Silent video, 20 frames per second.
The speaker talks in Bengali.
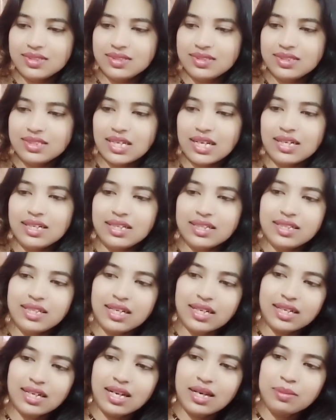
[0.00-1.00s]
চালিয়ে
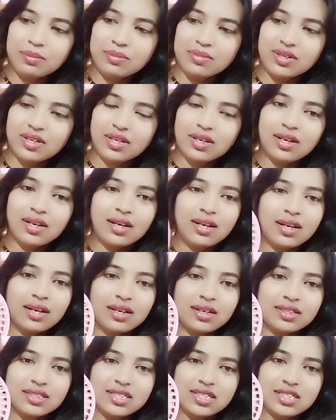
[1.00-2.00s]
দেখলাম
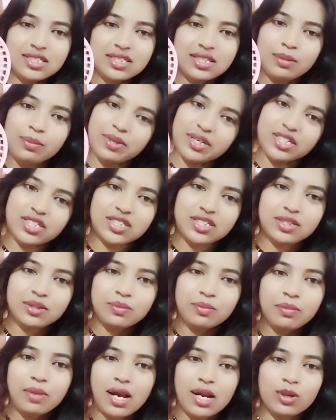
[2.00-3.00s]
জিনিসটা বেশ
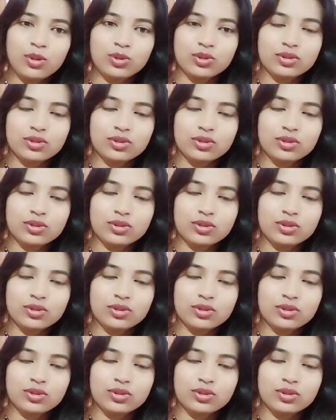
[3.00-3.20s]
ভালো